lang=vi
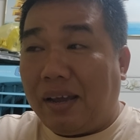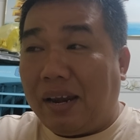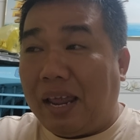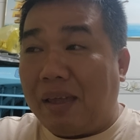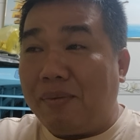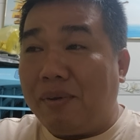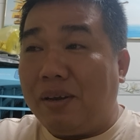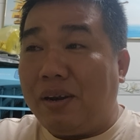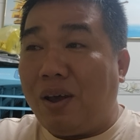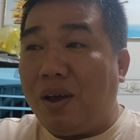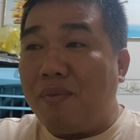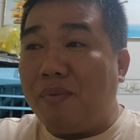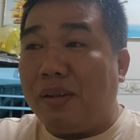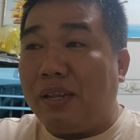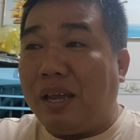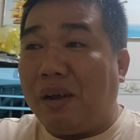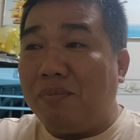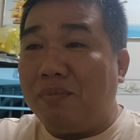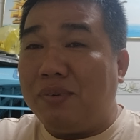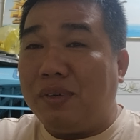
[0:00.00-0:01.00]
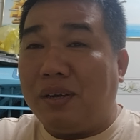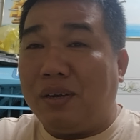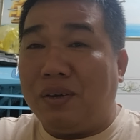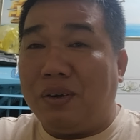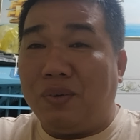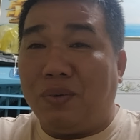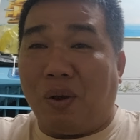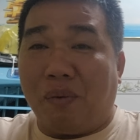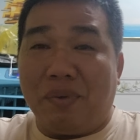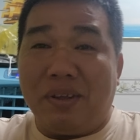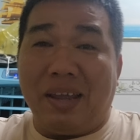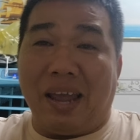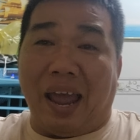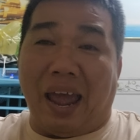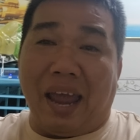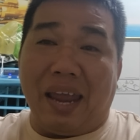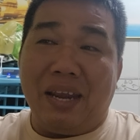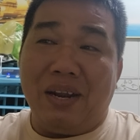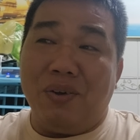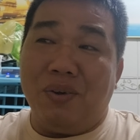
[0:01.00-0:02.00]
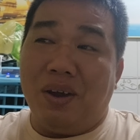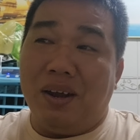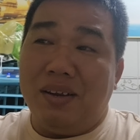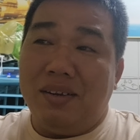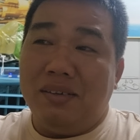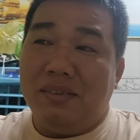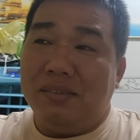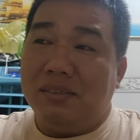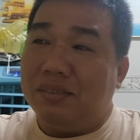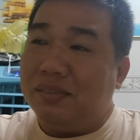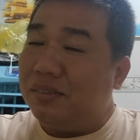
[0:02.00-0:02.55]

anh em cứ nói mình giống ờ, hoàng mỹ hải đủ thứ